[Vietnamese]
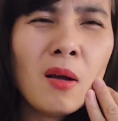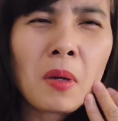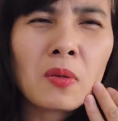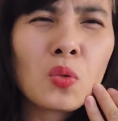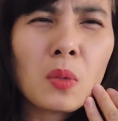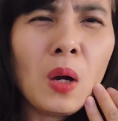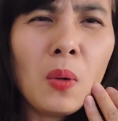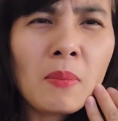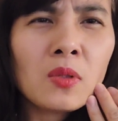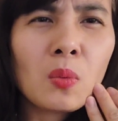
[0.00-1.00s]
mà nó dùng lâu
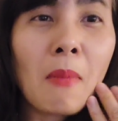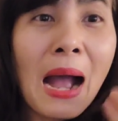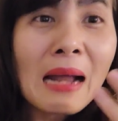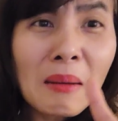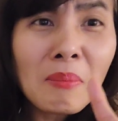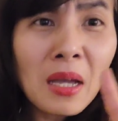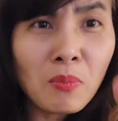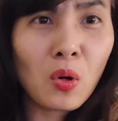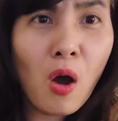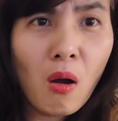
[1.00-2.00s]
lắm dùng 3 năm mới hết
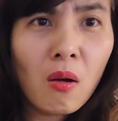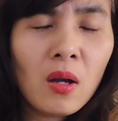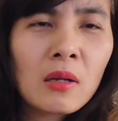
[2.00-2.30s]
một lọ